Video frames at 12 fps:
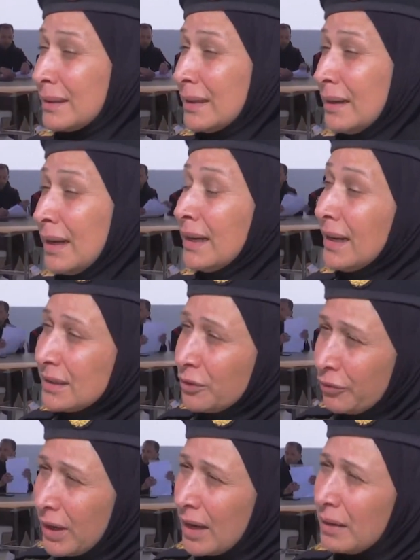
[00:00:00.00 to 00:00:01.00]

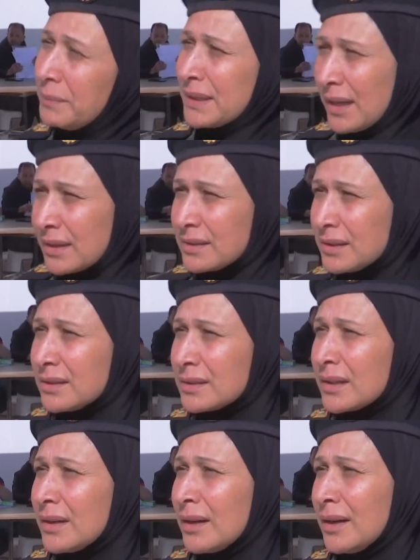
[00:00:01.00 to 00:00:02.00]
للاحتفال بتأسيس
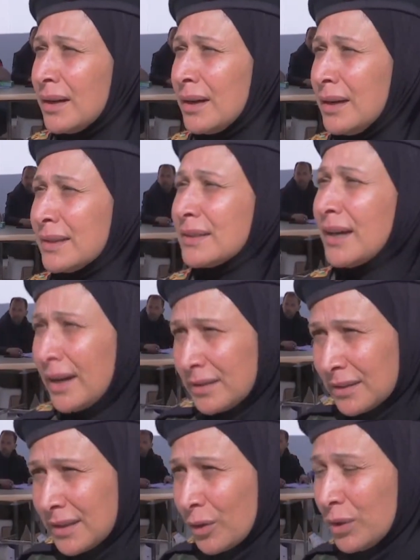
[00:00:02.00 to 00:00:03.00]

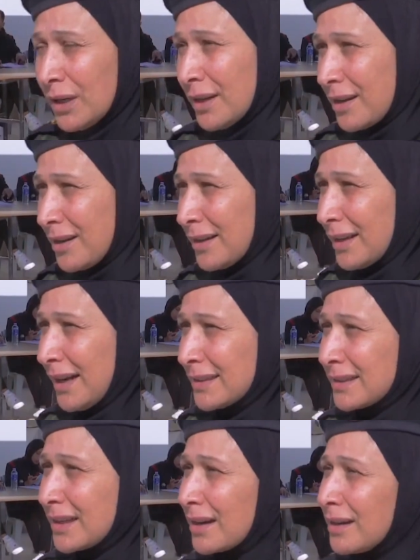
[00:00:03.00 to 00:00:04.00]
الاتحاد الدولي للرياضة
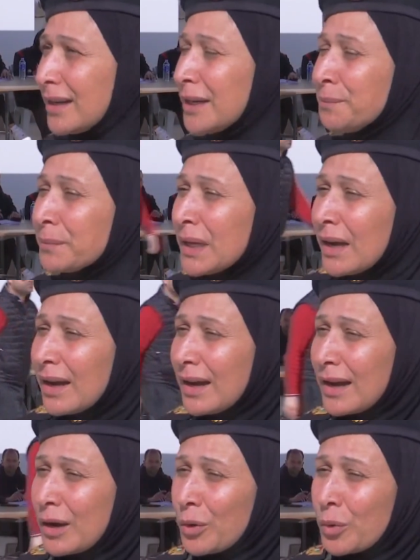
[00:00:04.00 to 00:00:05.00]
العسكرية
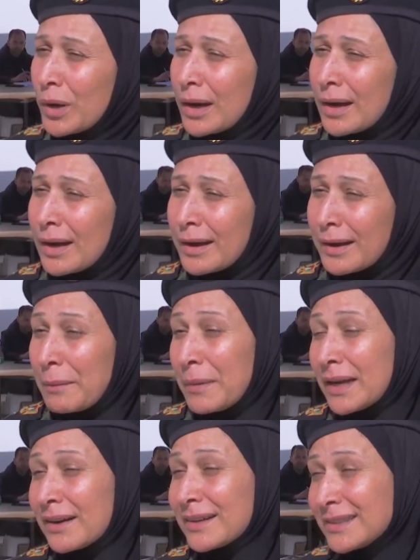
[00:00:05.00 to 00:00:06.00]

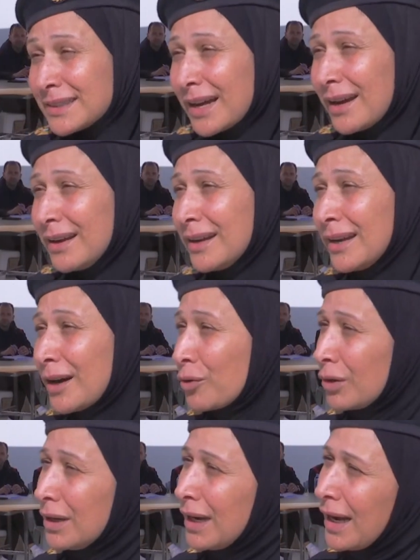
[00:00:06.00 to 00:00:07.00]
وكمان رسالة
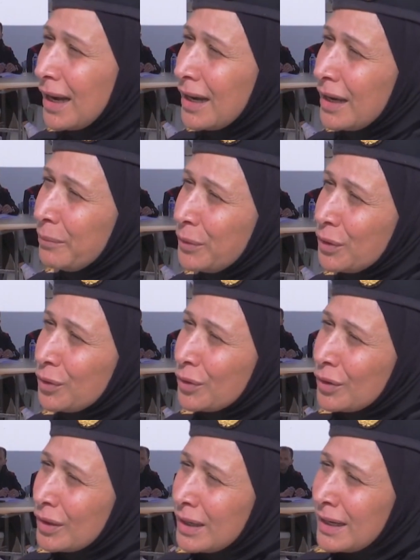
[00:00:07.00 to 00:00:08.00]
لكل العالم
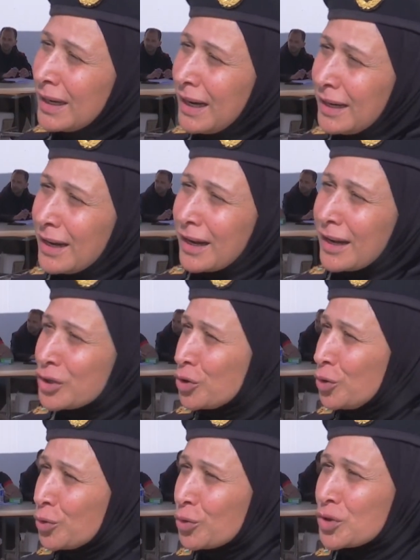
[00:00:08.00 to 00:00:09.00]
أنه إحنا
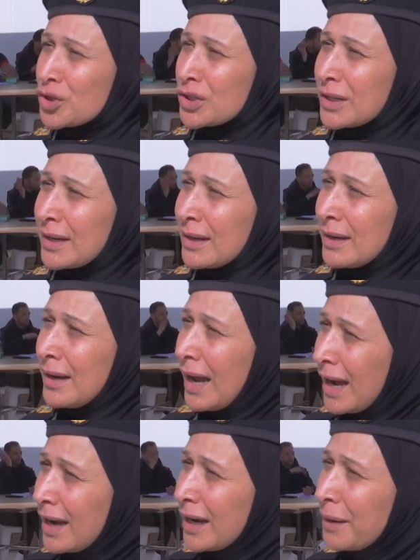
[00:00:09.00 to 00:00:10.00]
كجيوش
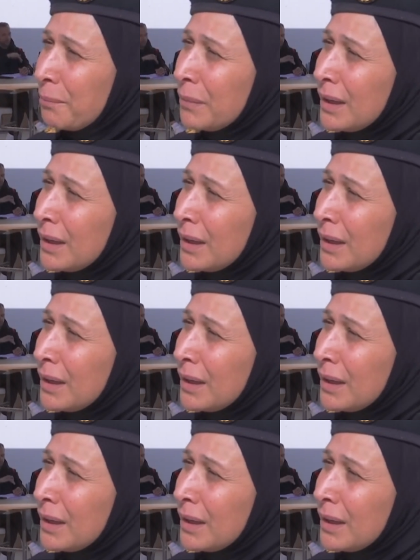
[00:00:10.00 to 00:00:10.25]
العالم